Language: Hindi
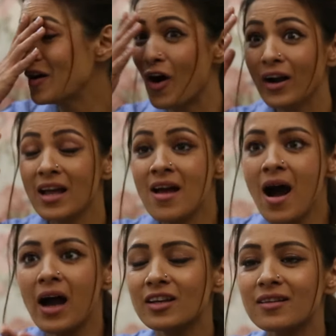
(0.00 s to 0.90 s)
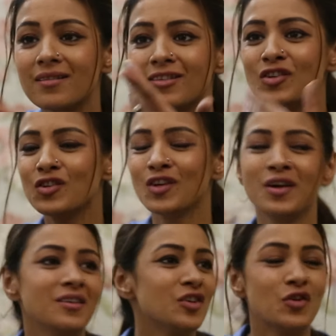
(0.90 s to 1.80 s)

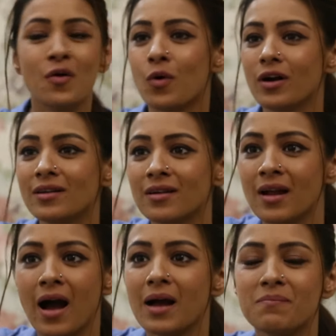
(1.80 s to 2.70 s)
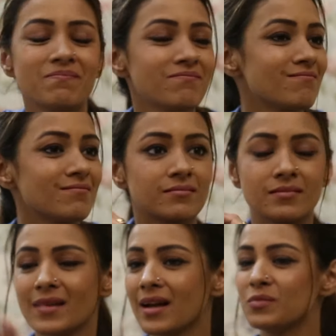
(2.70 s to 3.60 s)
गॉड यू नो व्हाट आई
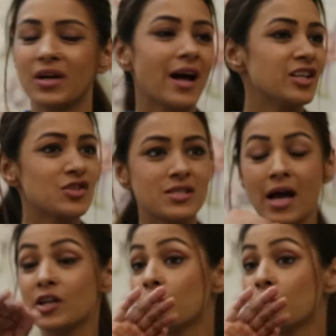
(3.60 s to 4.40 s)
आई एम डन आई जस्ट आई